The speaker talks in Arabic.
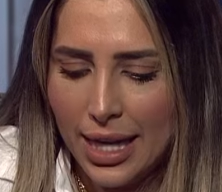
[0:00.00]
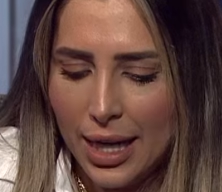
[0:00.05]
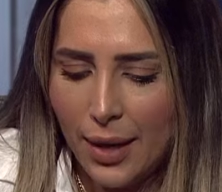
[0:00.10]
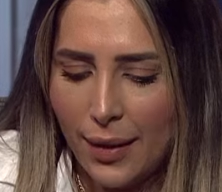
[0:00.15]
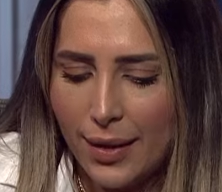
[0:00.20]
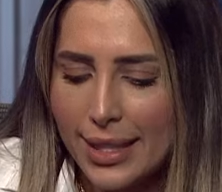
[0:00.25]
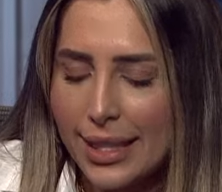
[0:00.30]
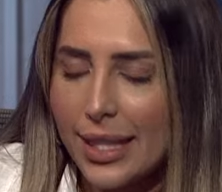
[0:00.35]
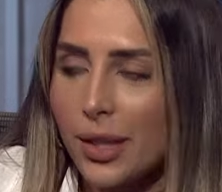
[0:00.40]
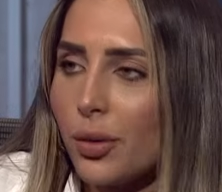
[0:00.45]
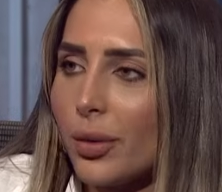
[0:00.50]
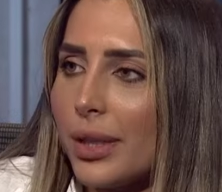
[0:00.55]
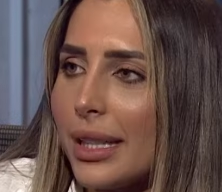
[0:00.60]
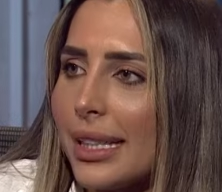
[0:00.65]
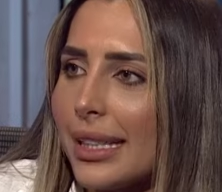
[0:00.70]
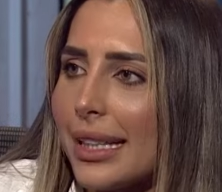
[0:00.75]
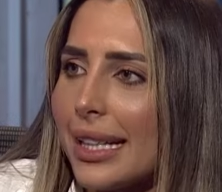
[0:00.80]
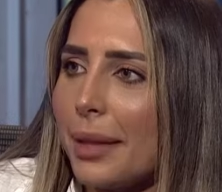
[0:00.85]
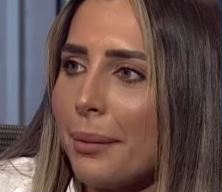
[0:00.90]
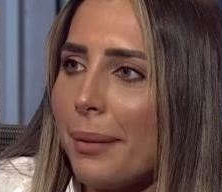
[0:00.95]
لو عايزاكي تقولي
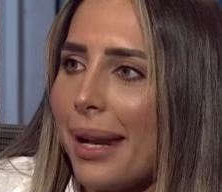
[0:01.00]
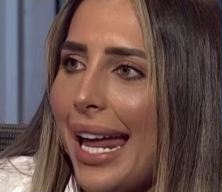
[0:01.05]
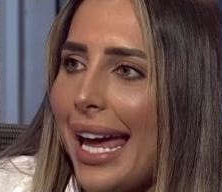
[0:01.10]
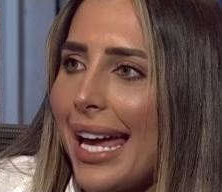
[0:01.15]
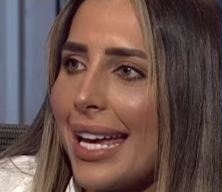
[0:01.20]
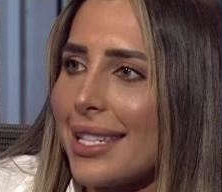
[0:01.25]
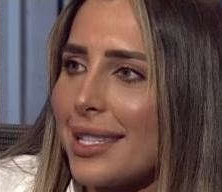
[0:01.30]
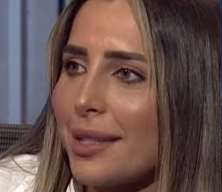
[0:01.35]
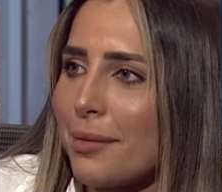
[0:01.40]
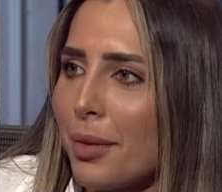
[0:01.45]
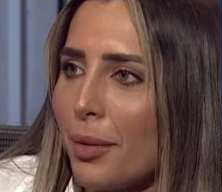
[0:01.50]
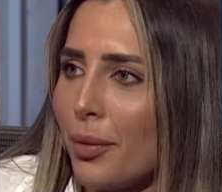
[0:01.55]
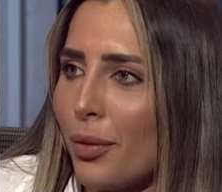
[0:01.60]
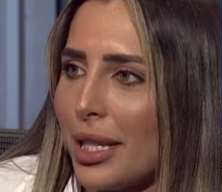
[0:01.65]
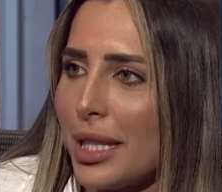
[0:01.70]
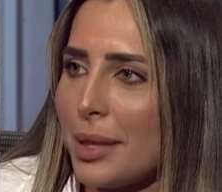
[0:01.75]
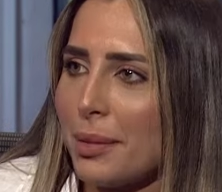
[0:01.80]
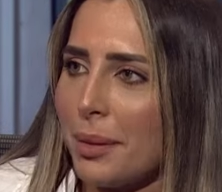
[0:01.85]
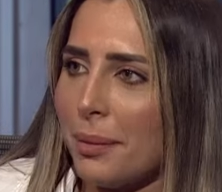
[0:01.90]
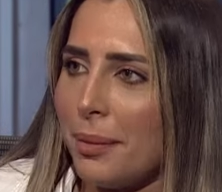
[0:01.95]
كده كلمه لحازم
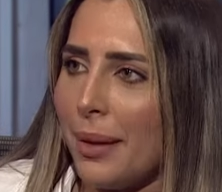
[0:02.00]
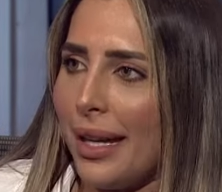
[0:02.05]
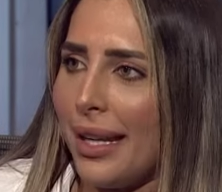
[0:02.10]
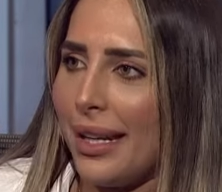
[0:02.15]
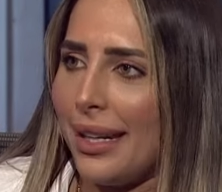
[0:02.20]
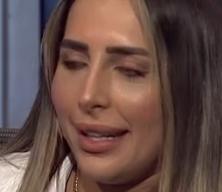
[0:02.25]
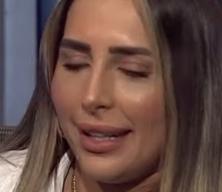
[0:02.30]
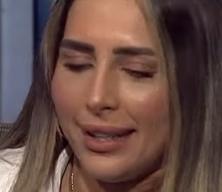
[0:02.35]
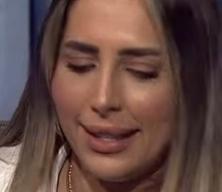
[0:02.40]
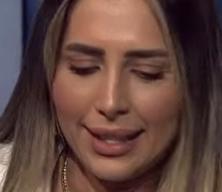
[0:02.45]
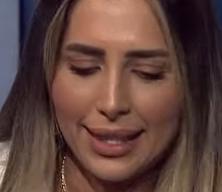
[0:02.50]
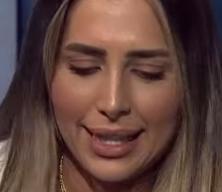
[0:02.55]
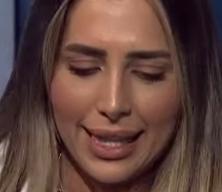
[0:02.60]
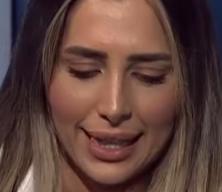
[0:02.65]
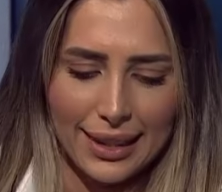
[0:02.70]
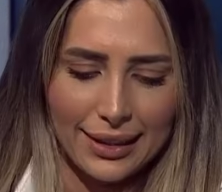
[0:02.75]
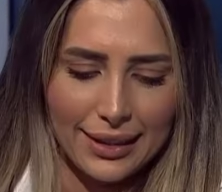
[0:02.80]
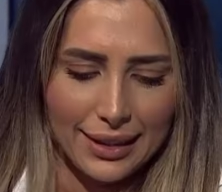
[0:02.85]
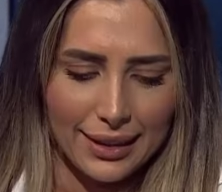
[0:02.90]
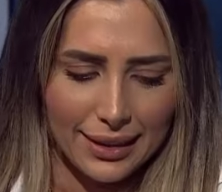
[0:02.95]
بمناسبه بقى
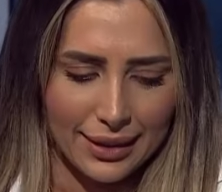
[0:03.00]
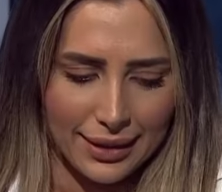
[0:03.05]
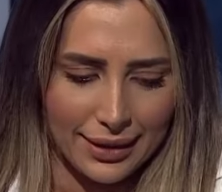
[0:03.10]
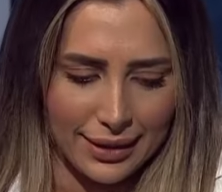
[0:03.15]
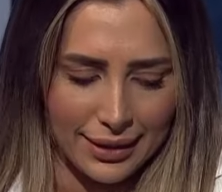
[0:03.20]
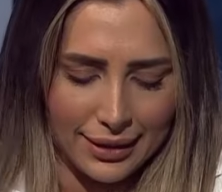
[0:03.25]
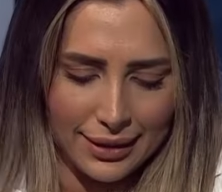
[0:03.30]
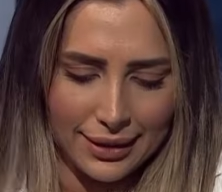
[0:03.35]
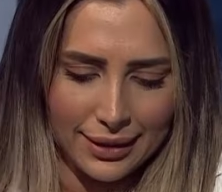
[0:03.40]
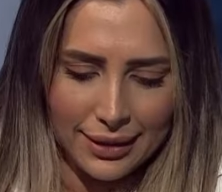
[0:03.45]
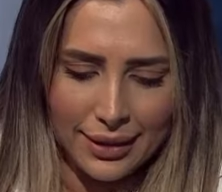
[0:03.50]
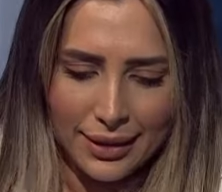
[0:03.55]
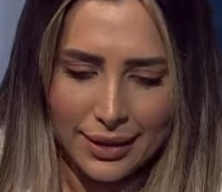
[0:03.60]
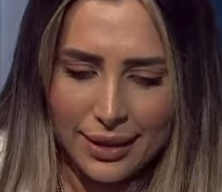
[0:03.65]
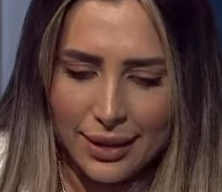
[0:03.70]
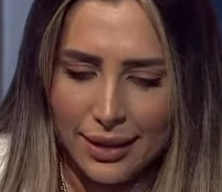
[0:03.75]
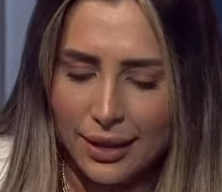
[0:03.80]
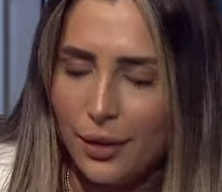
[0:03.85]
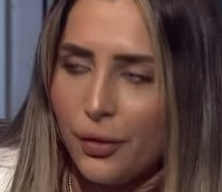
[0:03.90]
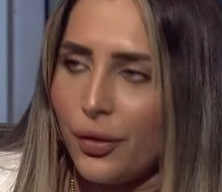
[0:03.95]
النجاحات
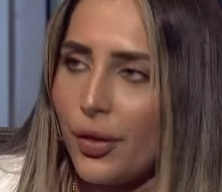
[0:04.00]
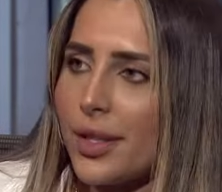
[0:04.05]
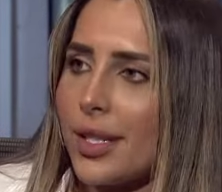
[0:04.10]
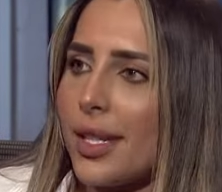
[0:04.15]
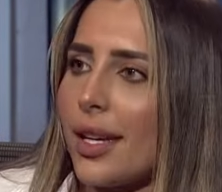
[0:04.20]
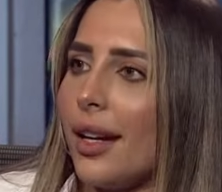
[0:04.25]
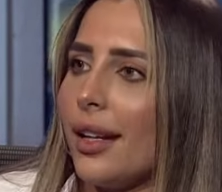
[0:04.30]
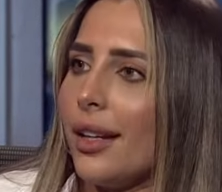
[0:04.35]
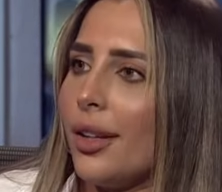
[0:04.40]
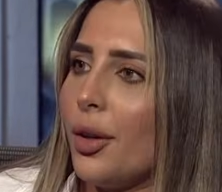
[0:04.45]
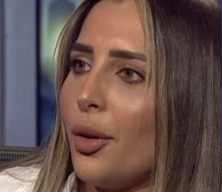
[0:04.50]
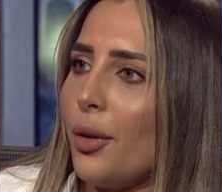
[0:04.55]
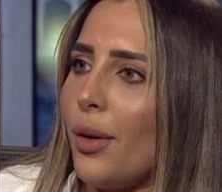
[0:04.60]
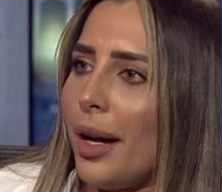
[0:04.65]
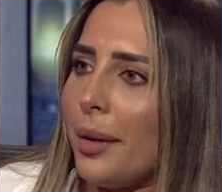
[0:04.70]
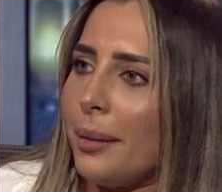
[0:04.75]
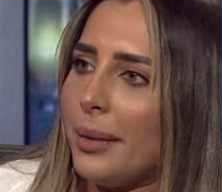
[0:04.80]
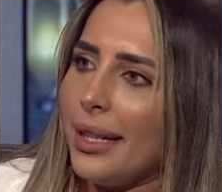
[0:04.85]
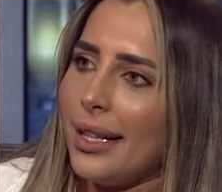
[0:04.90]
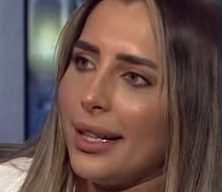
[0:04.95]
الفظيعه اللي هو
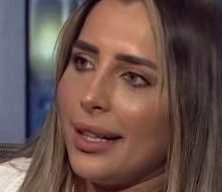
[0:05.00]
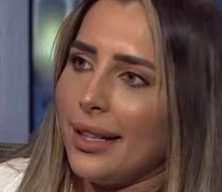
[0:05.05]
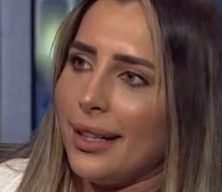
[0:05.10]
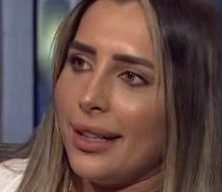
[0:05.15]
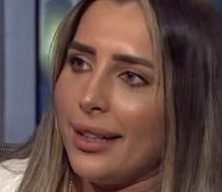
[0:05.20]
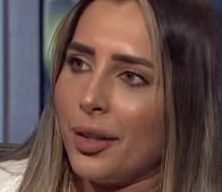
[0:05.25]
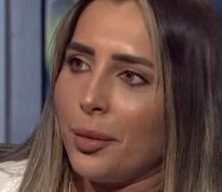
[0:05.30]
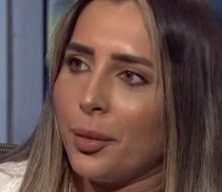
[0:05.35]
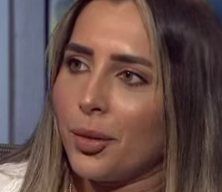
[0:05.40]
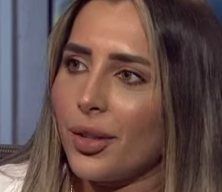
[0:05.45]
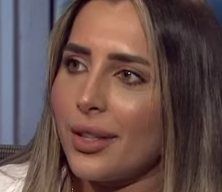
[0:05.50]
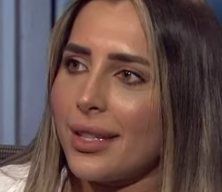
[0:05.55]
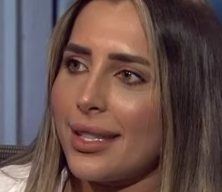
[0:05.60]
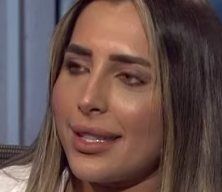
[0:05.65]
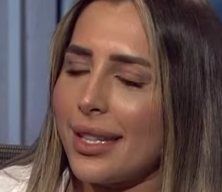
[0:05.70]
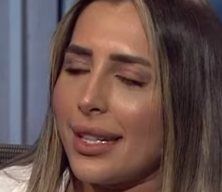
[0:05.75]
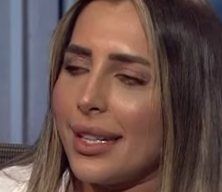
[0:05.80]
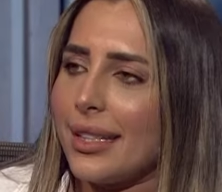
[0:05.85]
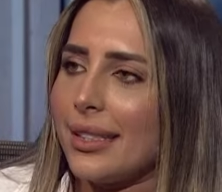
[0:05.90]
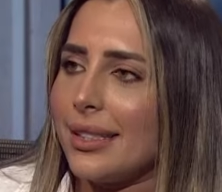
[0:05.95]
عاملها رمضان
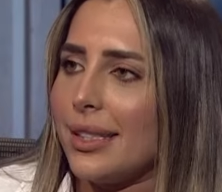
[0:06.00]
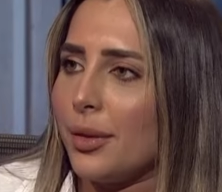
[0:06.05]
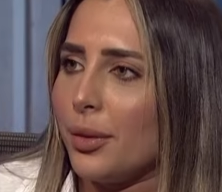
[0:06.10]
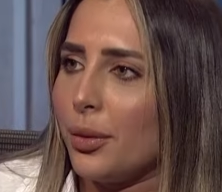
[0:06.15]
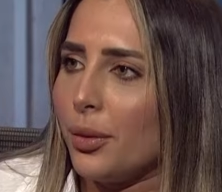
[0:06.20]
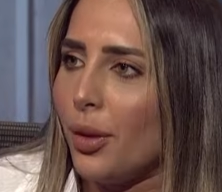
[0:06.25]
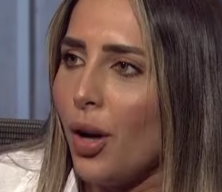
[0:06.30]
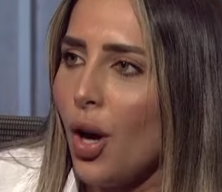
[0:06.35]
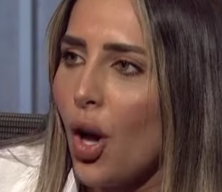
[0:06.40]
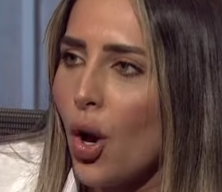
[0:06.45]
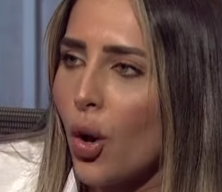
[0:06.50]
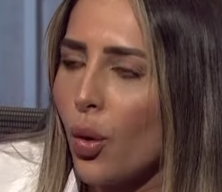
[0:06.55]
السنه دي و...